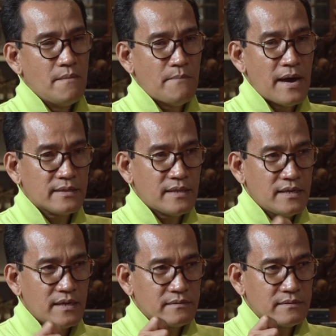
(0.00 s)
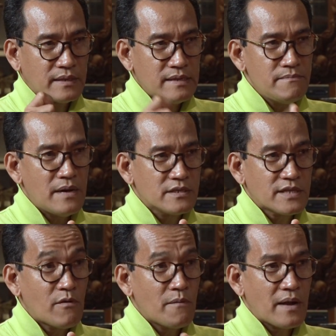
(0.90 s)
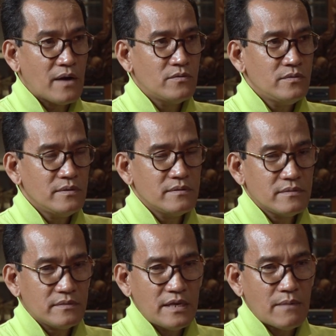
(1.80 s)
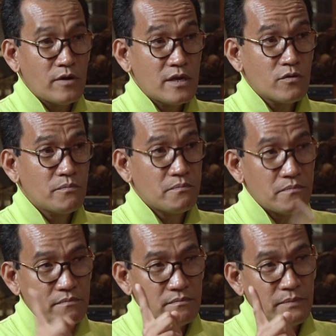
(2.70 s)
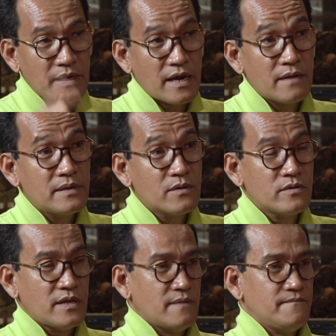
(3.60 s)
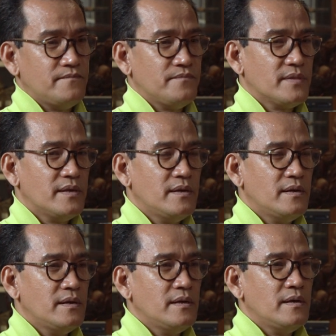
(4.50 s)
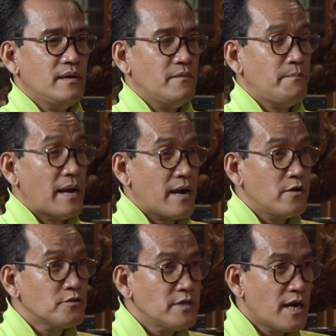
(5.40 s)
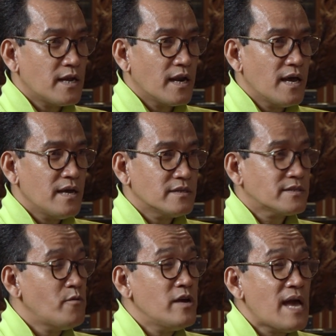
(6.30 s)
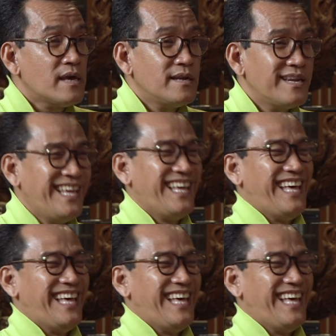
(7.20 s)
Partai yang terima sewa perahu tidak boleh ikut pilkada berikutnya. Ya paradoksnya adalah semua yakin.